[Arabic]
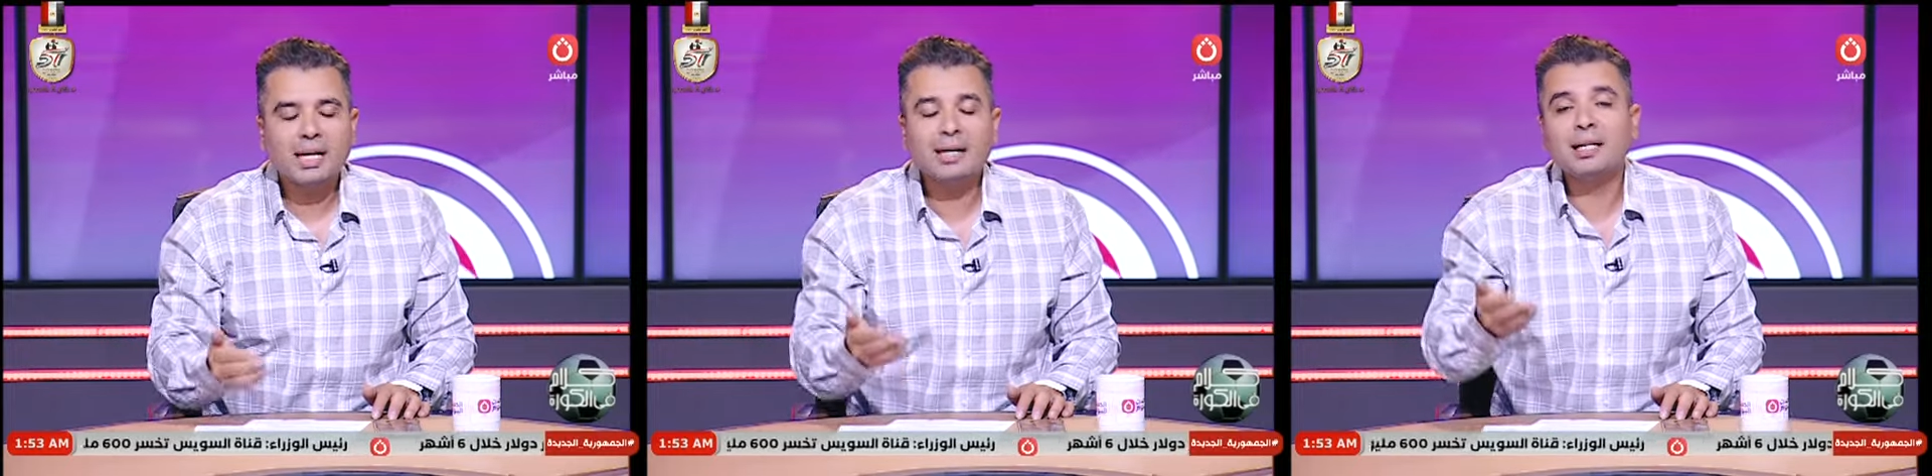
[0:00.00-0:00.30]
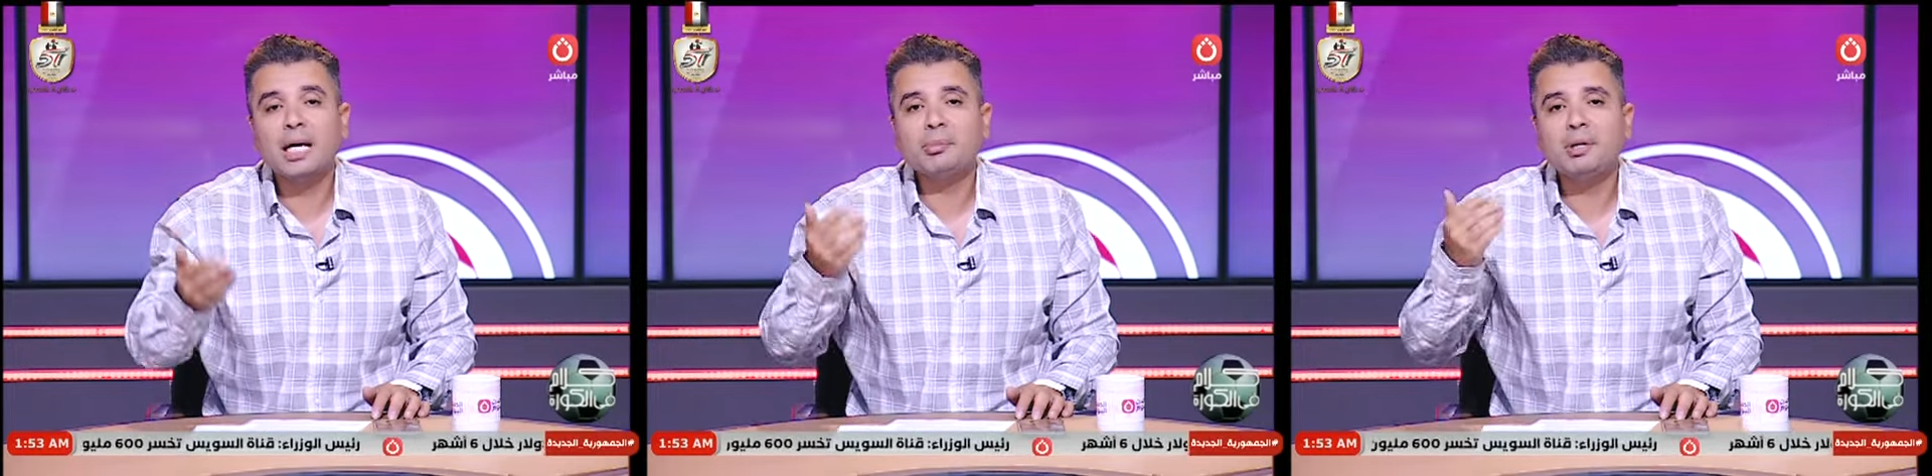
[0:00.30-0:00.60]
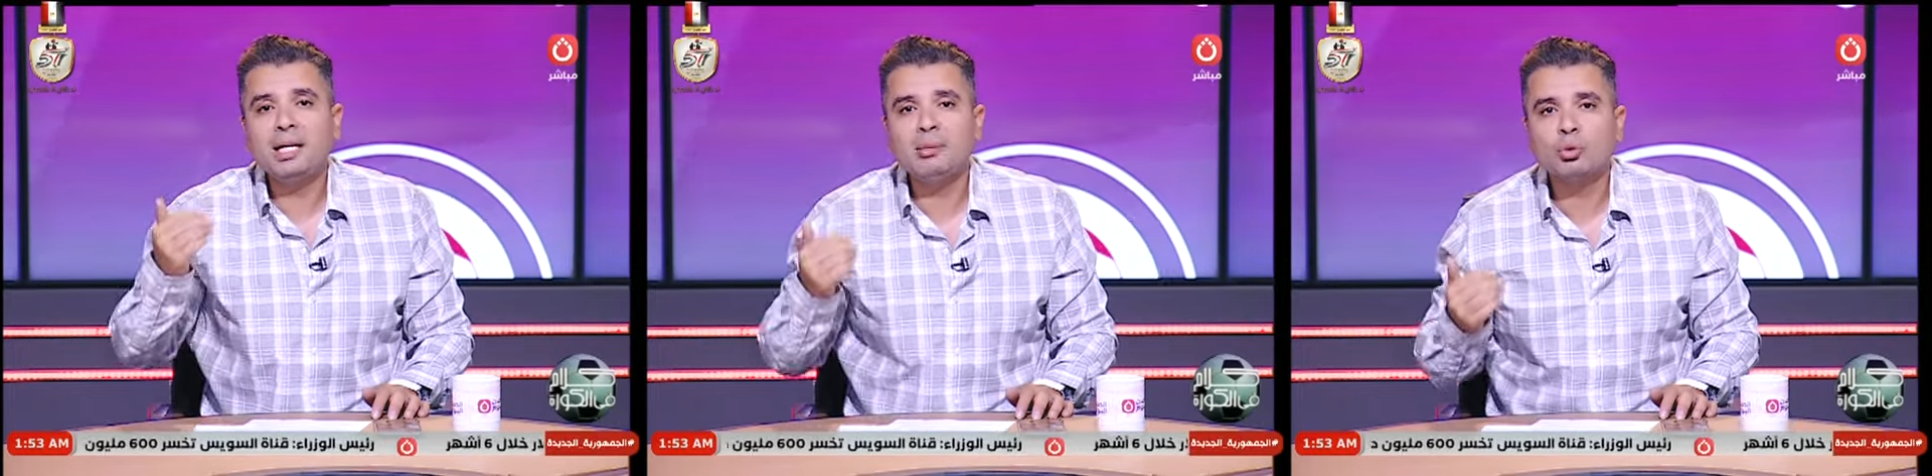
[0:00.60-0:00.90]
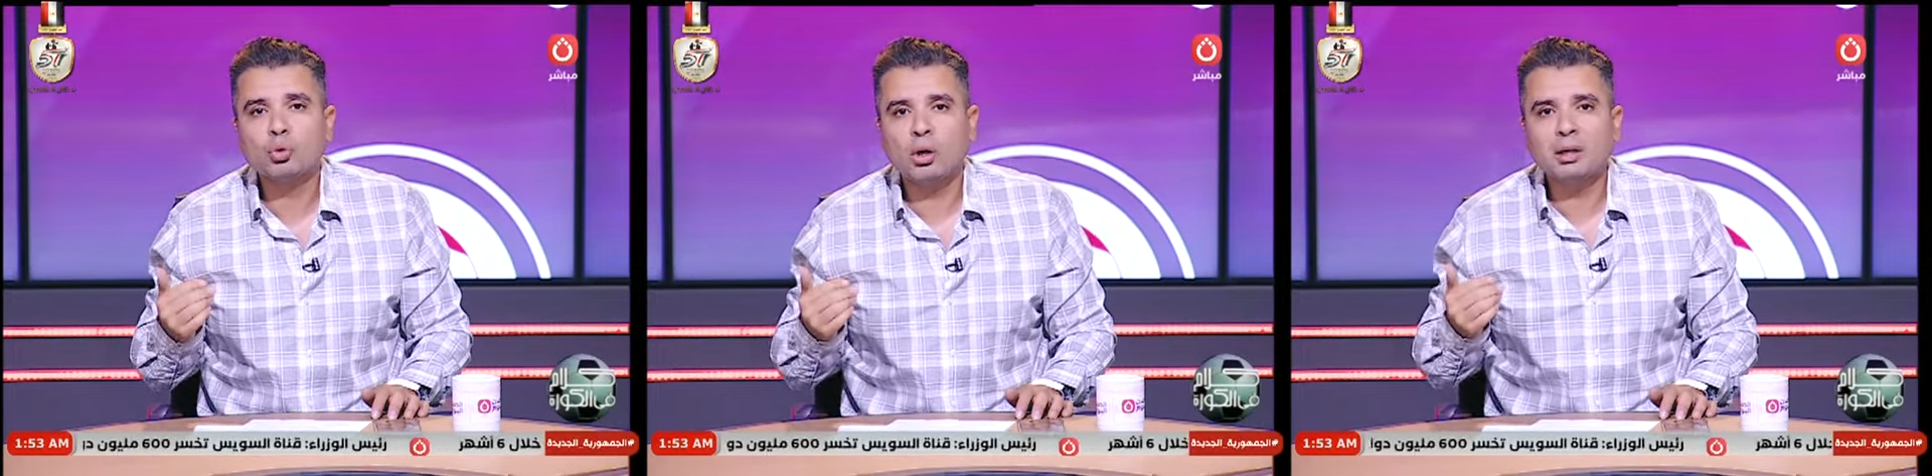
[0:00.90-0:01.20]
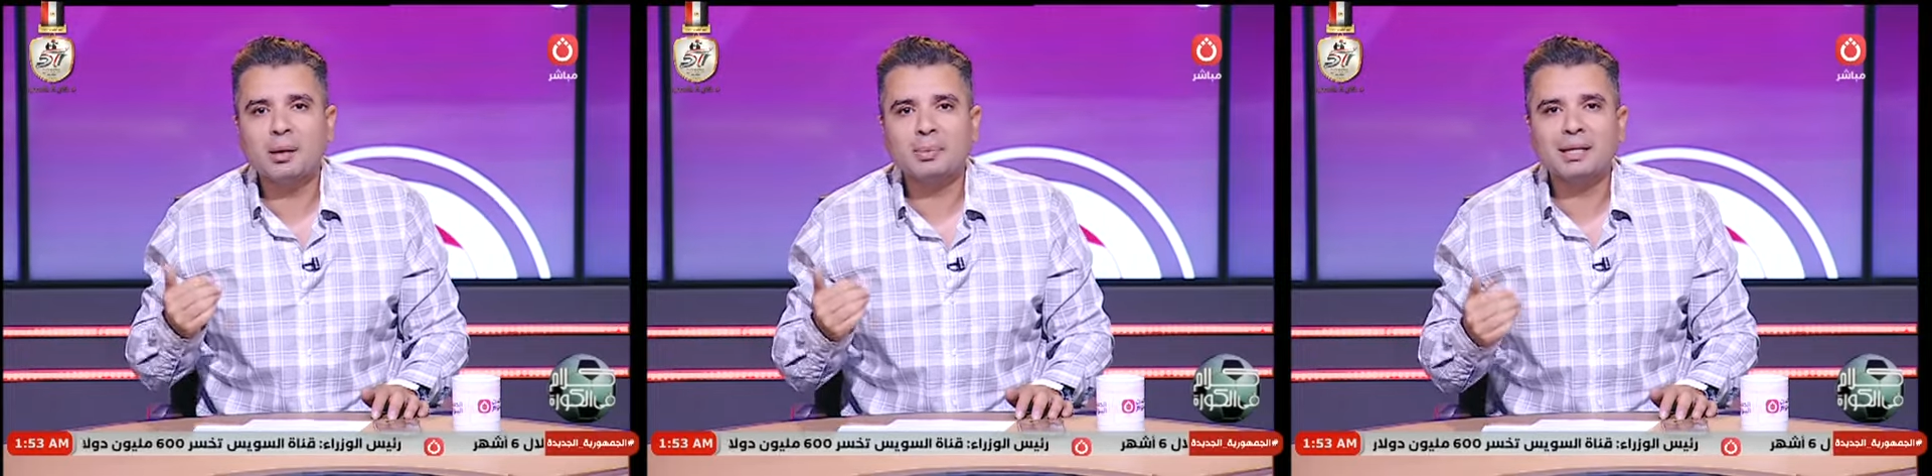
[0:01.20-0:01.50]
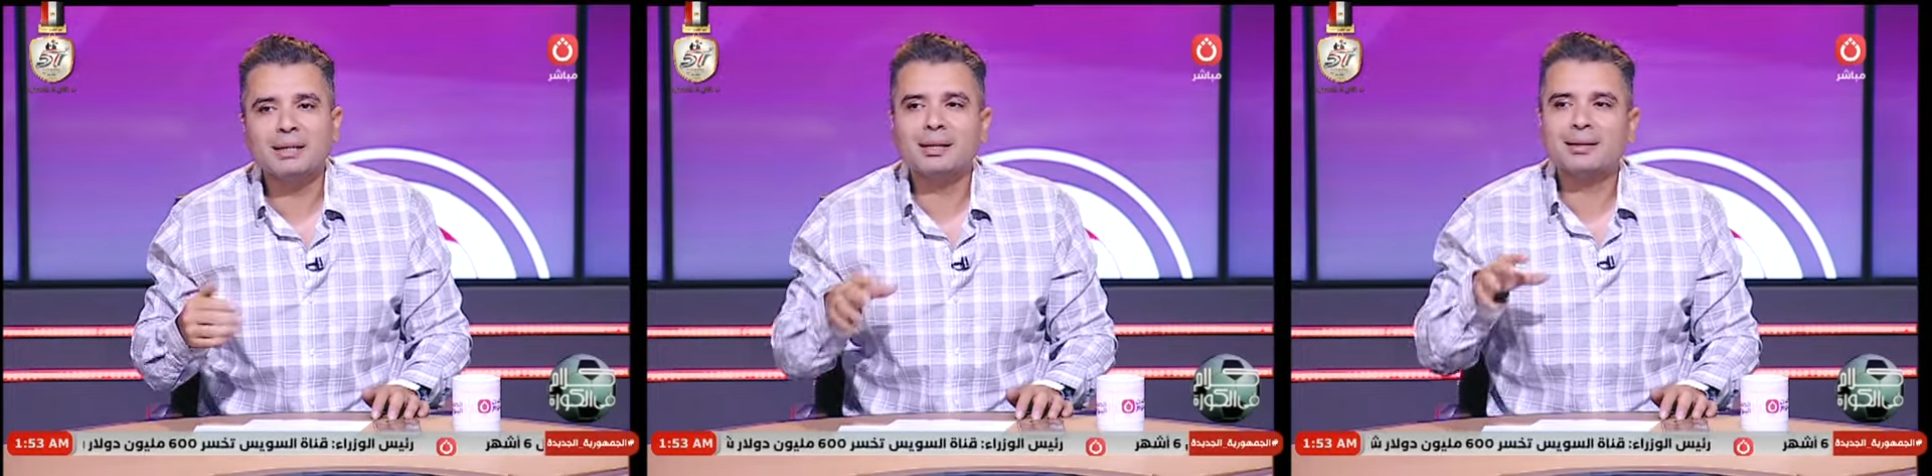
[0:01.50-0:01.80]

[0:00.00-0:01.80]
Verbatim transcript: كان الكابتن حلمي طولان قبل كده